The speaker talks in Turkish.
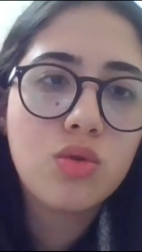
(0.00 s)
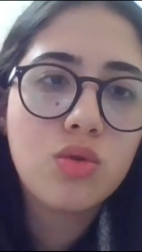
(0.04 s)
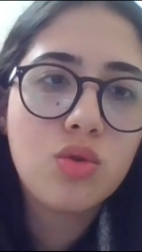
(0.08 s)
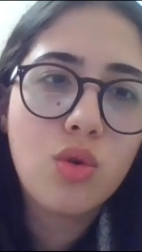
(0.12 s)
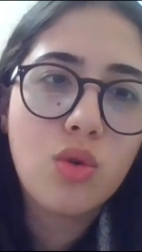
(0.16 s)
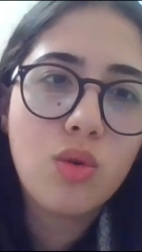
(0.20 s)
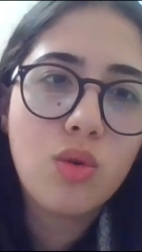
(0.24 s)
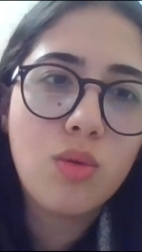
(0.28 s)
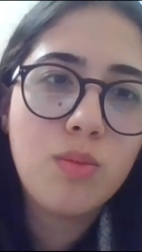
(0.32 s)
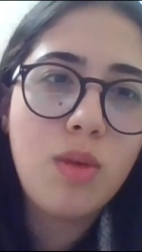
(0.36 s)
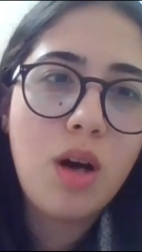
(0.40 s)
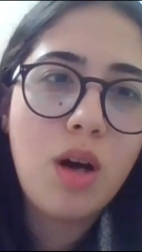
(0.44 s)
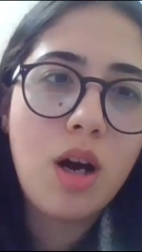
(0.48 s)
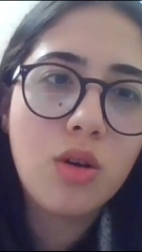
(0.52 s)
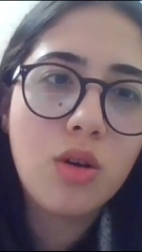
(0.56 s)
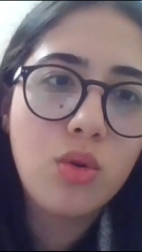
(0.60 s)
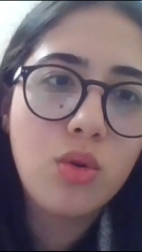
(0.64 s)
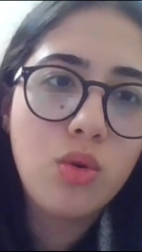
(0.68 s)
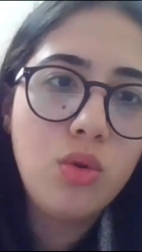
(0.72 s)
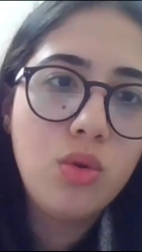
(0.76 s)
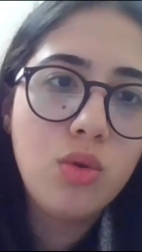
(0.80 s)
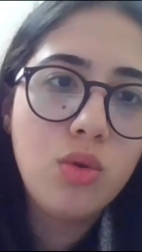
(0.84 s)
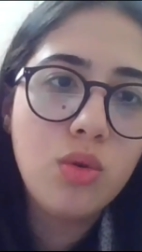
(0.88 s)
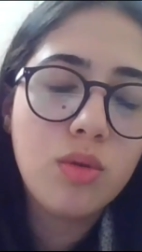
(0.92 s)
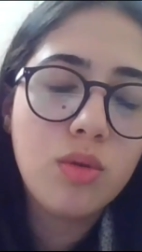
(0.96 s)
çok
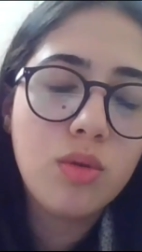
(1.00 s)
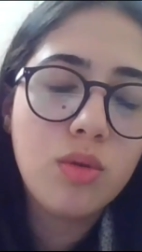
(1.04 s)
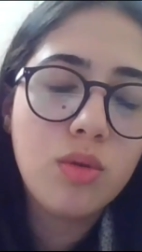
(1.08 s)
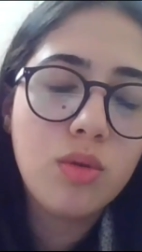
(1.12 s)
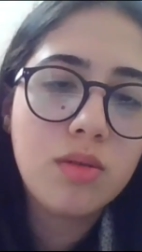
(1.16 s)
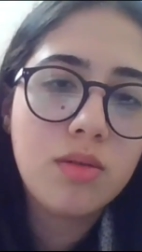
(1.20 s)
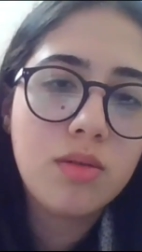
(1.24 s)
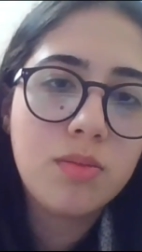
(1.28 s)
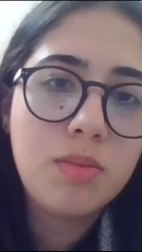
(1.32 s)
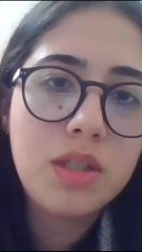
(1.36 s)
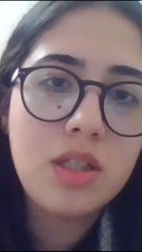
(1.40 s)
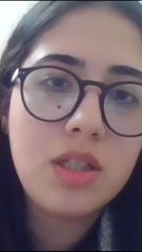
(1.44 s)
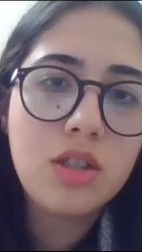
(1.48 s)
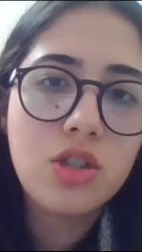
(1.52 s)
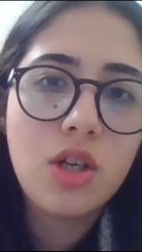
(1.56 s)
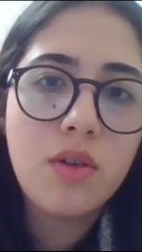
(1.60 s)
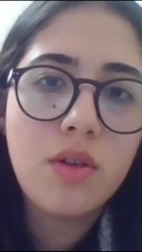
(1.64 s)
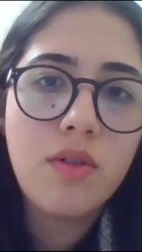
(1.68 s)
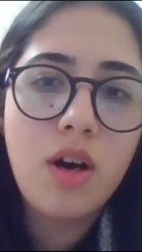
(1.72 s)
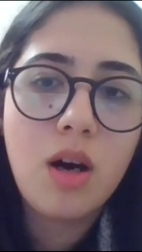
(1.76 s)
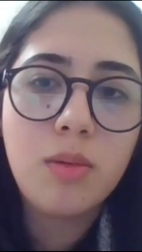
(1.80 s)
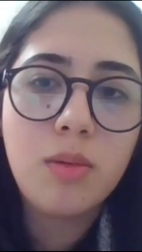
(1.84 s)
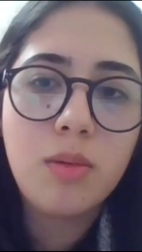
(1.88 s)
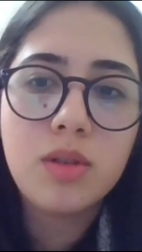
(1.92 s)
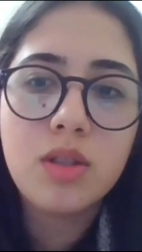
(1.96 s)
makul bir
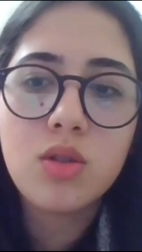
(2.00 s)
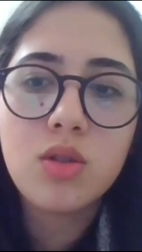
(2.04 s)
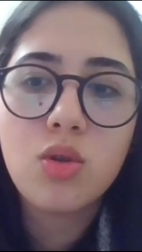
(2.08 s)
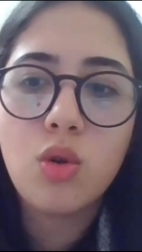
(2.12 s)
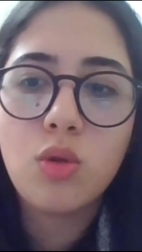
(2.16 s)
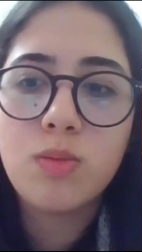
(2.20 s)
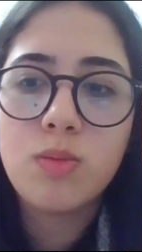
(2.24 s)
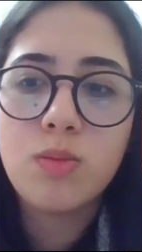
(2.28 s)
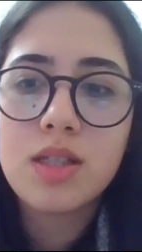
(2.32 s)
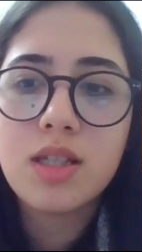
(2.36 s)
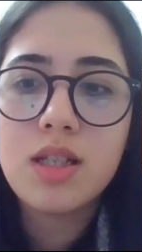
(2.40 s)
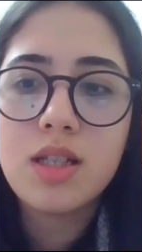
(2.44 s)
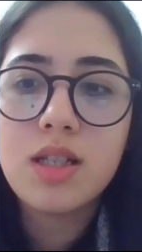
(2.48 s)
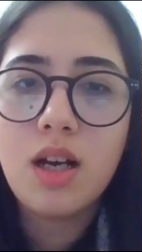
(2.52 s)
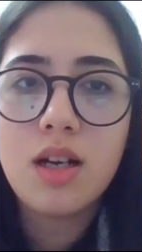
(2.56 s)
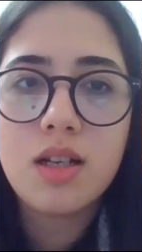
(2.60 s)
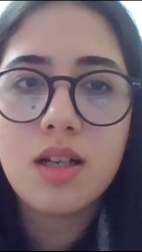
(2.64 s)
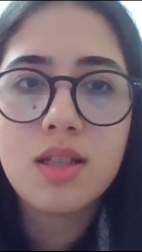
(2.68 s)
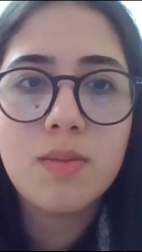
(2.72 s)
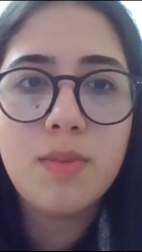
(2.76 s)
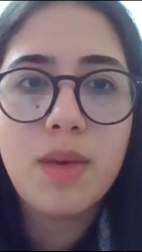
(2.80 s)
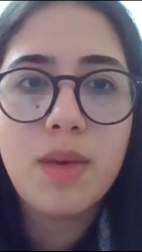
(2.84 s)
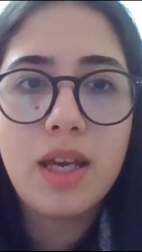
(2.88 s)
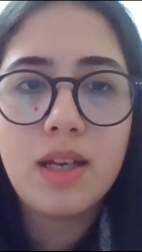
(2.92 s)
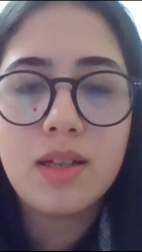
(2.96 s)
cevabınız olması
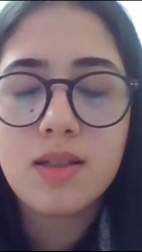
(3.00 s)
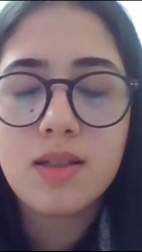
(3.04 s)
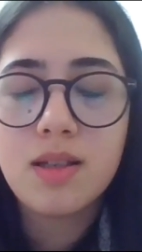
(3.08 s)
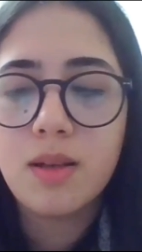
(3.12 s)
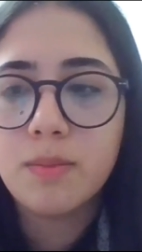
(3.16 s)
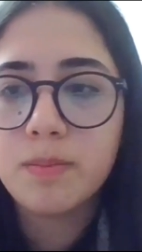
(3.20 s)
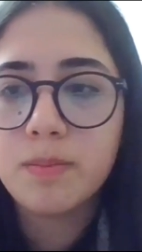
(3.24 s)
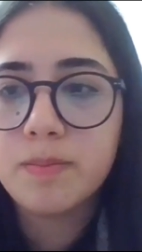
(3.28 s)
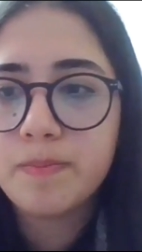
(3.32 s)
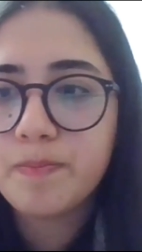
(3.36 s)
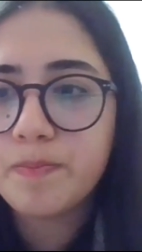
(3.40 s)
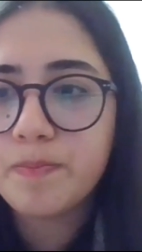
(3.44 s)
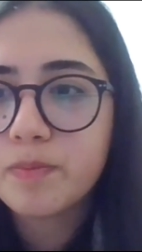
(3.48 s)
lazım heyete.